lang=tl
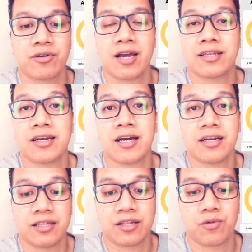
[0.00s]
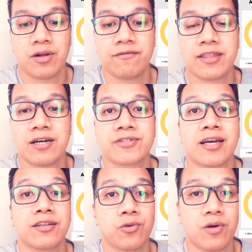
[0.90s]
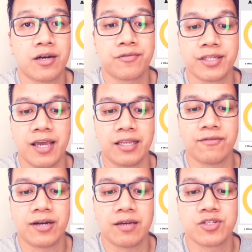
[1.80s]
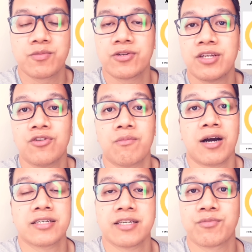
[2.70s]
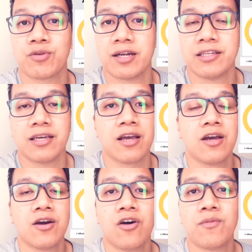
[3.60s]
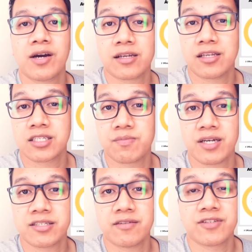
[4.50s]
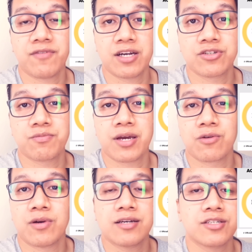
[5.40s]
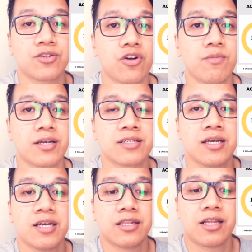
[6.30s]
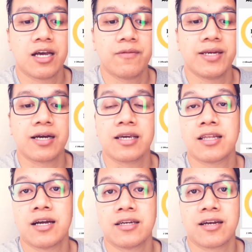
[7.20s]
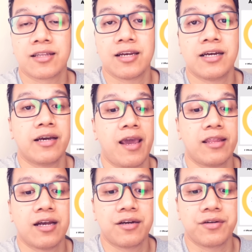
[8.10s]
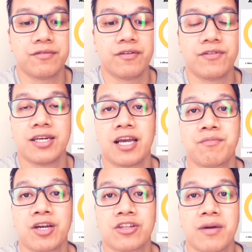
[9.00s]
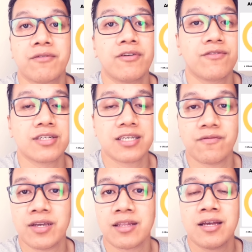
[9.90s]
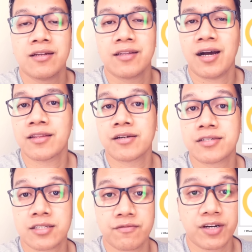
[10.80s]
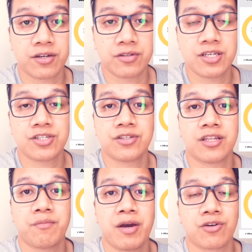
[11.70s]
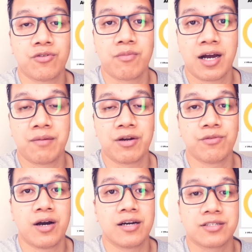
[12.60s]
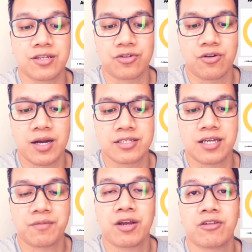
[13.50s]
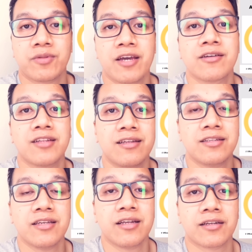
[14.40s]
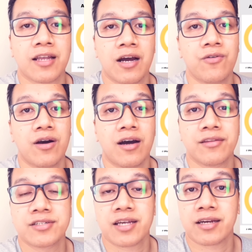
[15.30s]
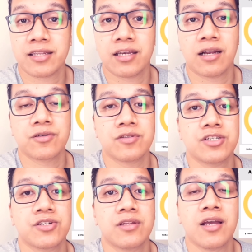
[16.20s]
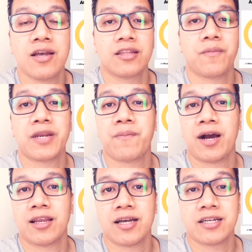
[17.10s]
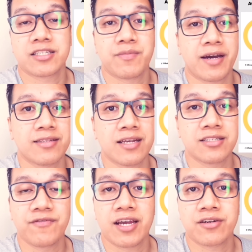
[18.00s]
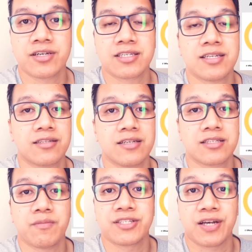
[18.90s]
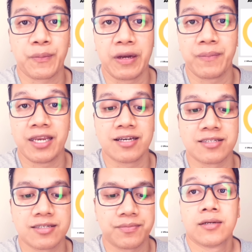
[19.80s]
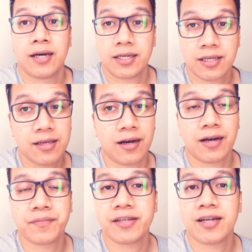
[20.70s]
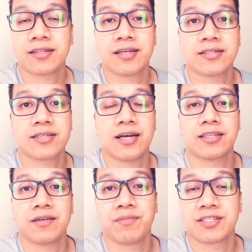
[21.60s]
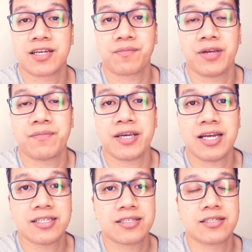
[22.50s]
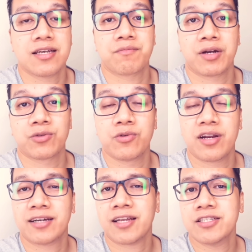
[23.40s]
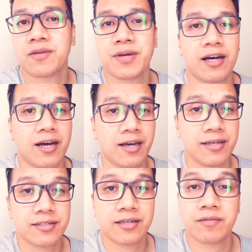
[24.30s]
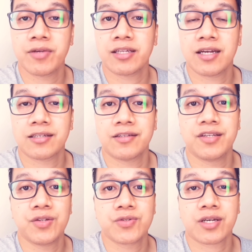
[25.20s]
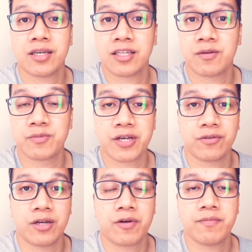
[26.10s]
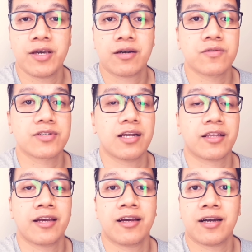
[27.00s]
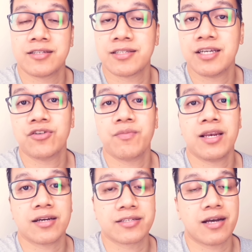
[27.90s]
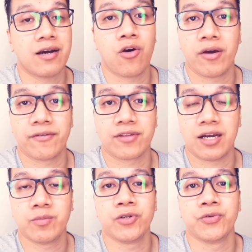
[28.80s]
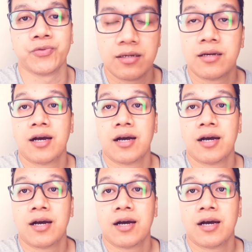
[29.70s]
Merong naitala na 12,285. Sumunod dito ang mga asymptomatic o mga nag-test positive sa virus virus pero walang sintomas na ipinakita na nagtala ng 859. Meron namang 57 na under sa severe condition na mayroong mga malubhang sintomas. At meron tayong 19 na katao ang under sa critical condition na pinapangalagaan sa mga intensive care units natin sa bansang Pilipinas. At yan nga ang update natin sa ating bansang Pilipinas at magtungo na nga tayo sa pinaka-highlight ng update natin dito sa Kingdom of Saudi Arabia kung saan tayo nakadistino bilang isang OFW.